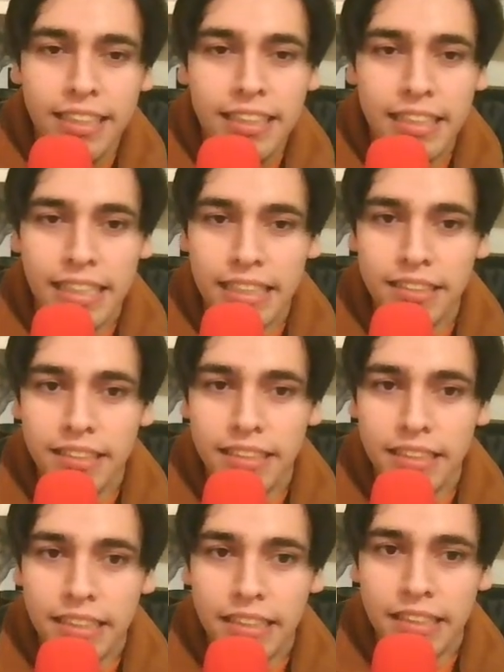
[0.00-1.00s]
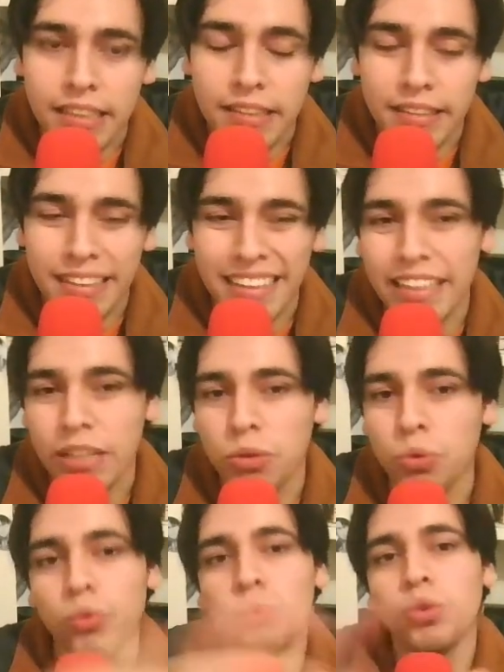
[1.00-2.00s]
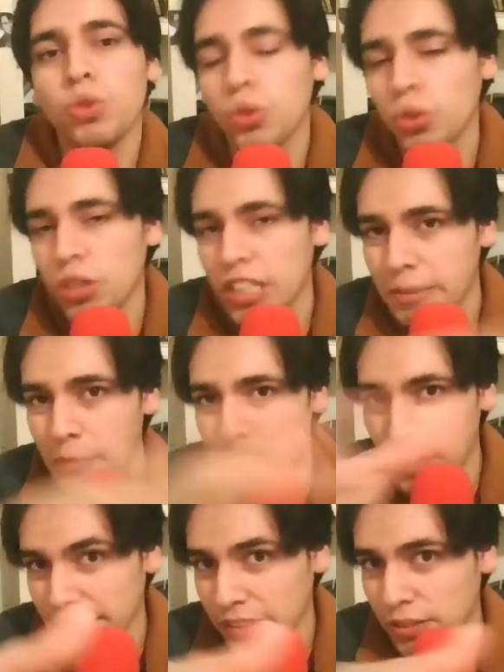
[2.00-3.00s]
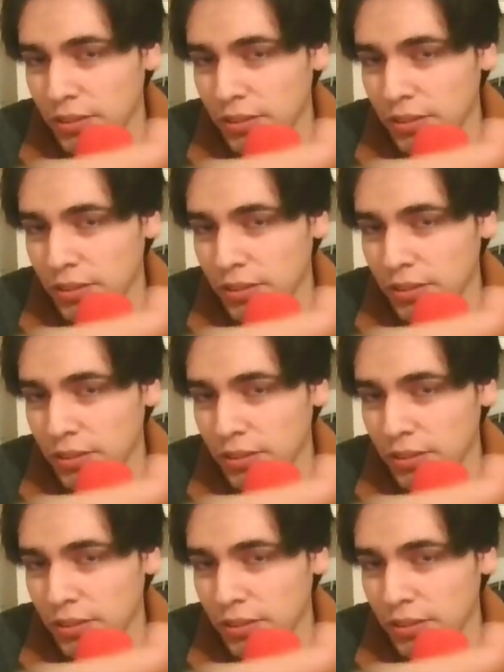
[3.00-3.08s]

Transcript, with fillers: este, tiene un uso después, ¿no?